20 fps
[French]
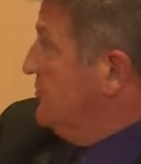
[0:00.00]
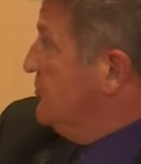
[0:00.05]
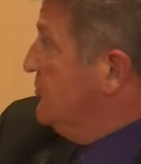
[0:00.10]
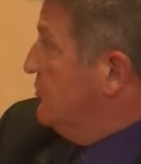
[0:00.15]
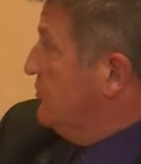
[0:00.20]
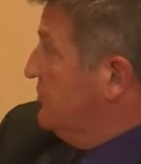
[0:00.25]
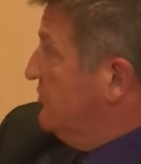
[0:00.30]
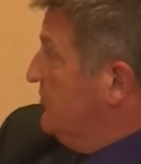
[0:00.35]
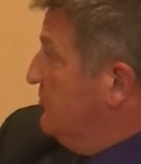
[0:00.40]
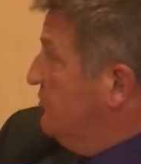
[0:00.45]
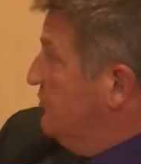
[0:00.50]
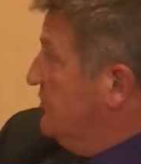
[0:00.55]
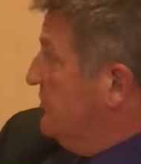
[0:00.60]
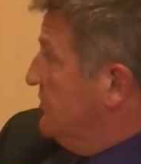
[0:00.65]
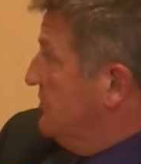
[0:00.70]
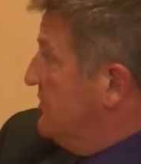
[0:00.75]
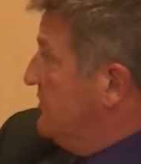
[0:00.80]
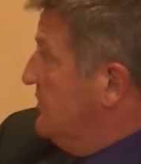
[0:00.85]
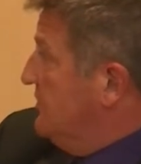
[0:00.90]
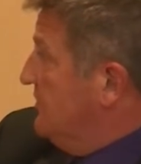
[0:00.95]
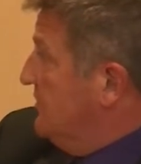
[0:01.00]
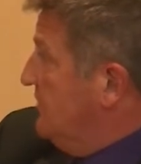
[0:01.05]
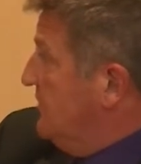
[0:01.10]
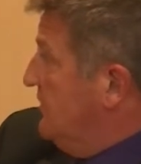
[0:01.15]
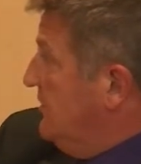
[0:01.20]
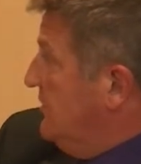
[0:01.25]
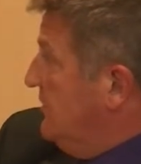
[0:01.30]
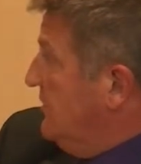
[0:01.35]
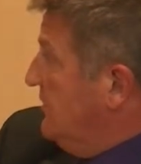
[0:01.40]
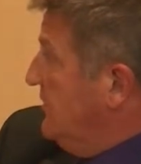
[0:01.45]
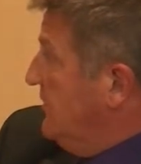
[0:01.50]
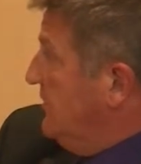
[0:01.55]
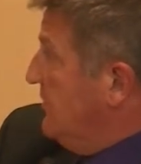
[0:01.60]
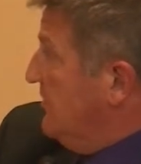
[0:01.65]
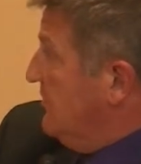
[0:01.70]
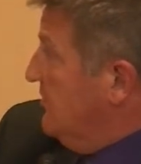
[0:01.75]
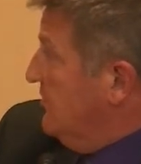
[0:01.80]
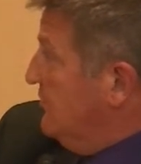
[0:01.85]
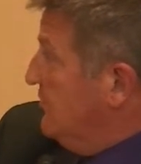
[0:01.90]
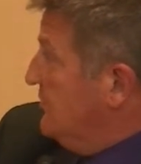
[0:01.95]
Je ne sais pas si
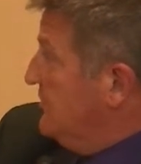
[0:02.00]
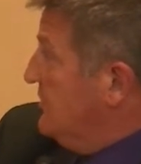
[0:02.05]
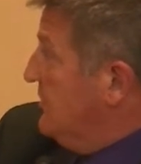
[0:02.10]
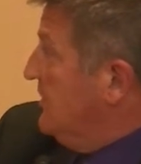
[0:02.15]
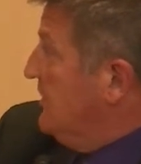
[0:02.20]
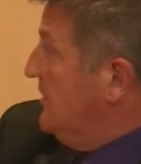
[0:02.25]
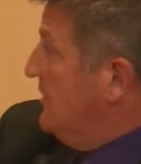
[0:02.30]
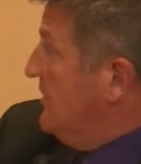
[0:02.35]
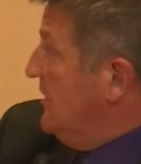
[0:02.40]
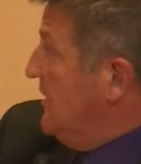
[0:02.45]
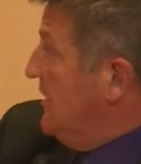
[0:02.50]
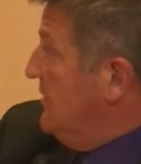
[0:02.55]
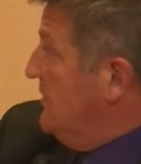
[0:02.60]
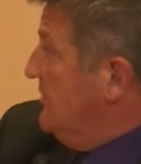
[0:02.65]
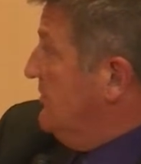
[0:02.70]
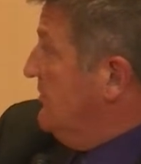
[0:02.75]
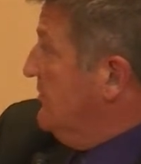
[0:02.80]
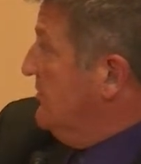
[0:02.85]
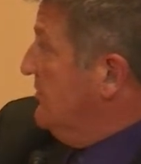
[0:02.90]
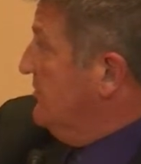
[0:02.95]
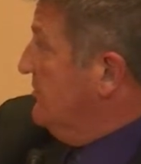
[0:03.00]
quelqu'un a plus de détails.